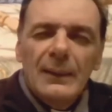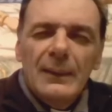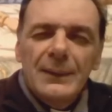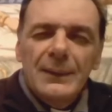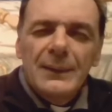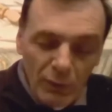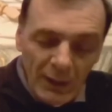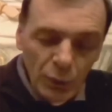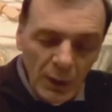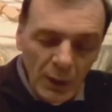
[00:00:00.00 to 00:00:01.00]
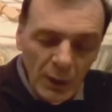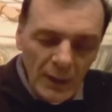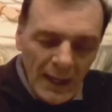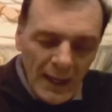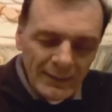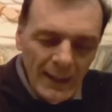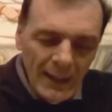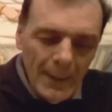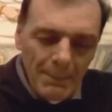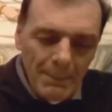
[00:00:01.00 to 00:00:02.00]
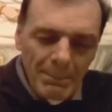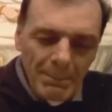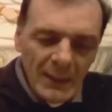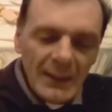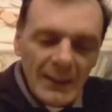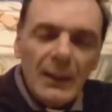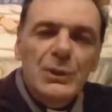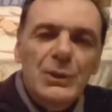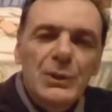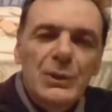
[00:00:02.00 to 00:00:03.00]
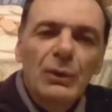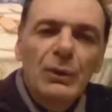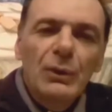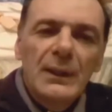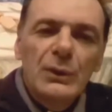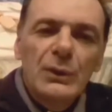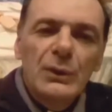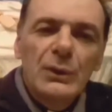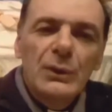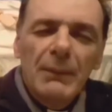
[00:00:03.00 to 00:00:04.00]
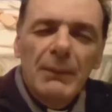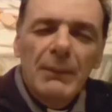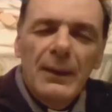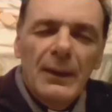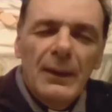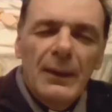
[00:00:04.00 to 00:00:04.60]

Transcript: Si è trovato una giornata in crescendo il giorno prima,